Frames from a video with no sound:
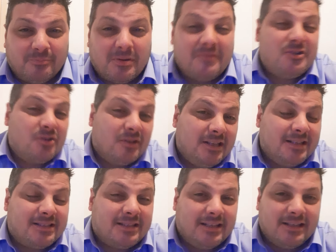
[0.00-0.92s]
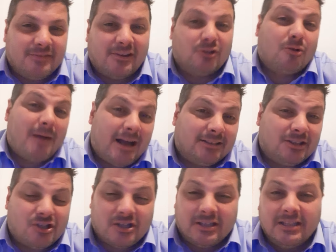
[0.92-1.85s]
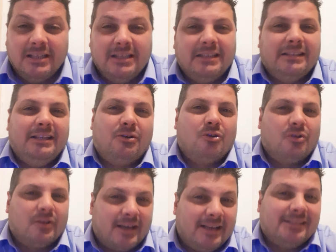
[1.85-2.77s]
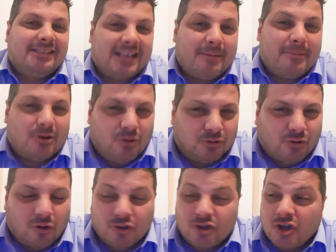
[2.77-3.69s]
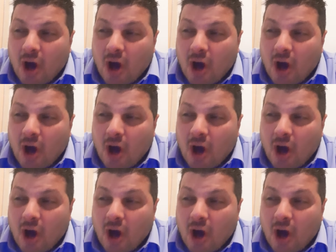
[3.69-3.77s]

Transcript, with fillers: previsionisti fantomatici dicono che si chiamano lottologi.